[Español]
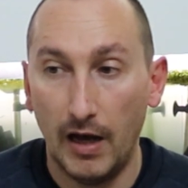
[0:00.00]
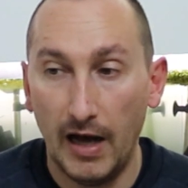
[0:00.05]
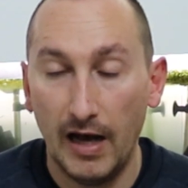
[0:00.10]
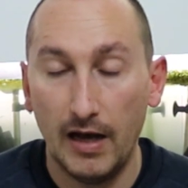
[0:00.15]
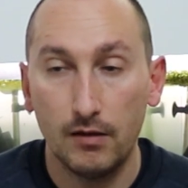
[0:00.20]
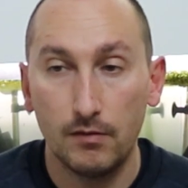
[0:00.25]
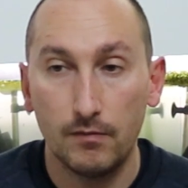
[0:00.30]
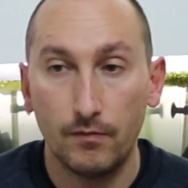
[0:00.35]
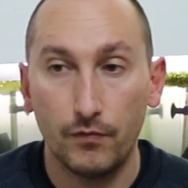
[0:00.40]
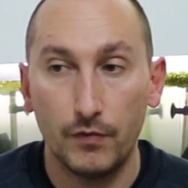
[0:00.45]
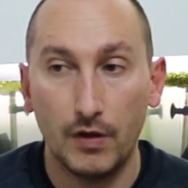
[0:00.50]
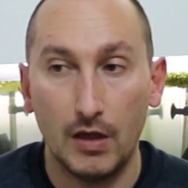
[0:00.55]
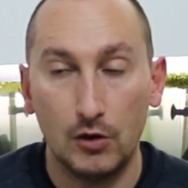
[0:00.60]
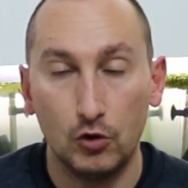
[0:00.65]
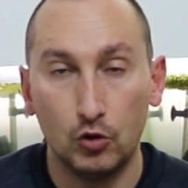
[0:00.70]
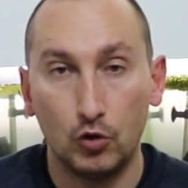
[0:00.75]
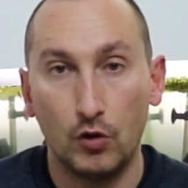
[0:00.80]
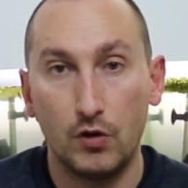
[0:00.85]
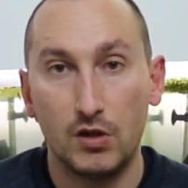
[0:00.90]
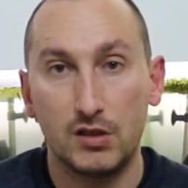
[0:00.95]
Ah,
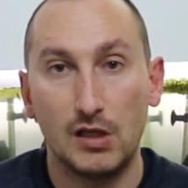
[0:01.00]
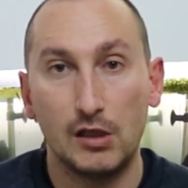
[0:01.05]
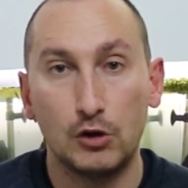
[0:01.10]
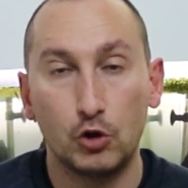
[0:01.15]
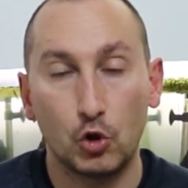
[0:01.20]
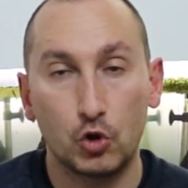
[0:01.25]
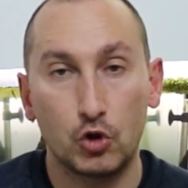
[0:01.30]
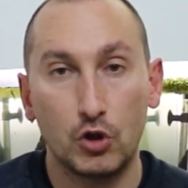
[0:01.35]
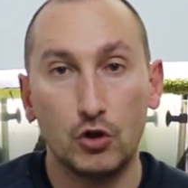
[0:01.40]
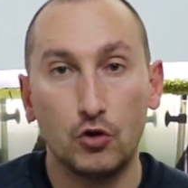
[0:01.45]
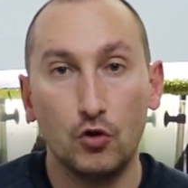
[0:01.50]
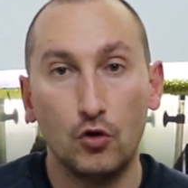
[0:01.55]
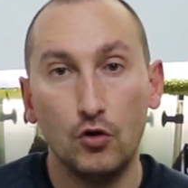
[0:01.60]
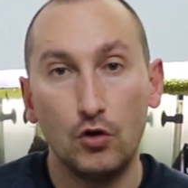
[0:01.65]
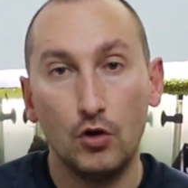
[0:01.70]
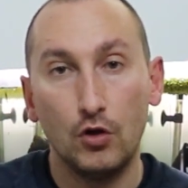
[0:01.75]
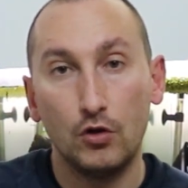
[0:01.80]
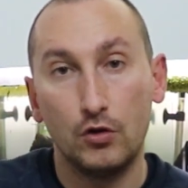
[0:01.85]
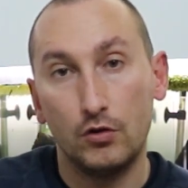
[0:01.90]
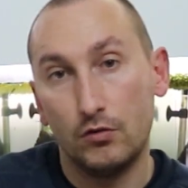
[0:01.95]
entonces el
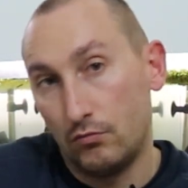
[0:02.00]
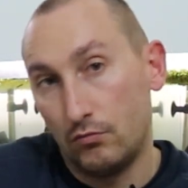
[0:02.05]
tóxico,